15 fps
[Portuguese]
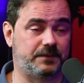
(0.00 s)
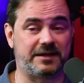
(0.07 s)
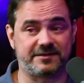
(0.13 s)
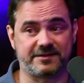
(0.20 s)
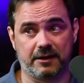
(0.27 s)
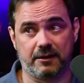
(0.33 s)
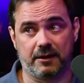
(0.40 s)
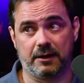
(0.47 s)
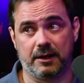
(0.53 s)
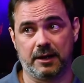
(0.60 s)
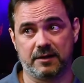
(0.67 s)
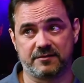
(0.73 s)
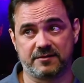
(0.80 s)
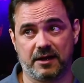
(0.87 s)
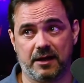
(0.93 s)
essa.
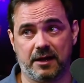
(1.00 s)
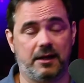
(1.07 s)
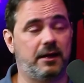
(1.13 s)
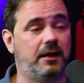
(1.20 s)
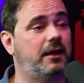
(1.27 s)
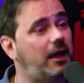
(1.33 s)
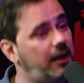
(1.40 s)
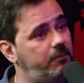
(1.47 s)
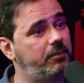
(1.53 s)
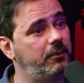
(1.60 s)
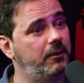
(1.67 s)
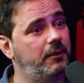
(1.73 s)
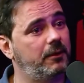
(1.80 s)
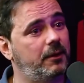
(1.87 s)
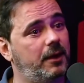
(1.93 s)
essa Mas
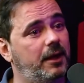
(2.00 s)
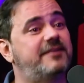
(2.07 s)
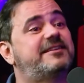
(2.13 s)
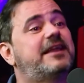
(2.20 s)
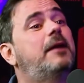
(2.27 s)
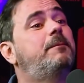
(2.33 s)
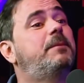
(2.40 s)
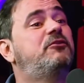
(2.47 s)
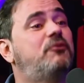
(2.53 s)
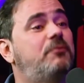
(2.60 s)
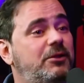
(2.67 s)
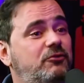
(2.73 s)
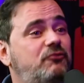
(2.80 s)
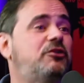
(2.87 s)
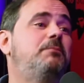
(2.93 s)
posso te falar? Esse
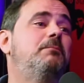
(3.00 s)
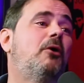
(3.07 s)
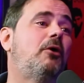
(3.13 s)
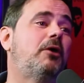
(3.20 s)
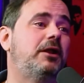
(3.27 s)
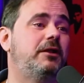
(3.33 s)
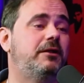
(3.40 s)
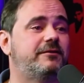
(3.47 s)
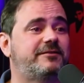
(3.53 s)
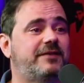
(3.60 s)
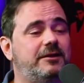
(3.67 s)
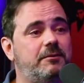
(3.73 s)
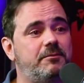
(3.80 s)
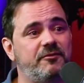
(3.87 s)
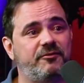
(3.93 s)
arrependimento de ir embora e
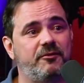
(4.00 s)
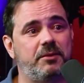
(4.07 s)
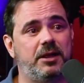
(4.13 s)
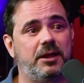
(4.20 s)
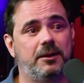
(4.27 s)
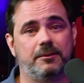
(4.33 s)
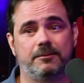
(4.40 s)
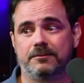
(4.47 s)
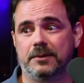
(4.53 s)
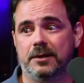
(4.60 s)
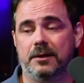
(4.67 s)
sair da minha família.